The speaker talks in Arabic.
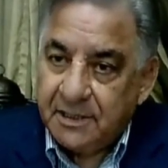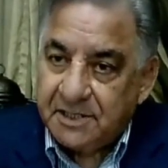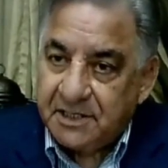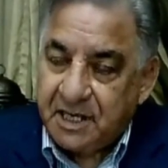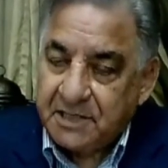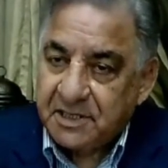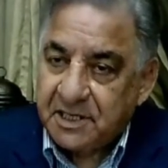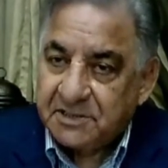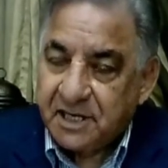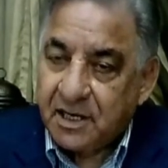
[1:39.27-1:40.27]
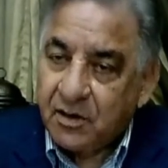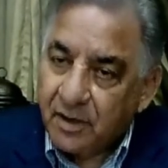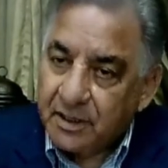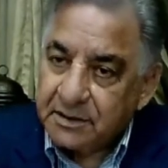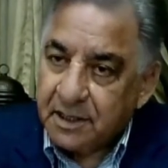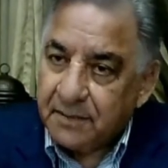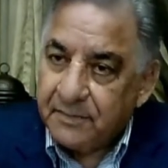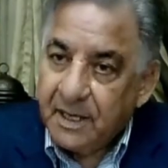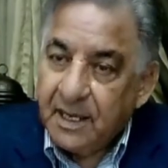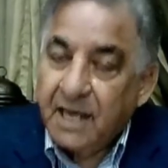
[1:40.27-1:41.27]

السيد حسن نصر الله والخطاب.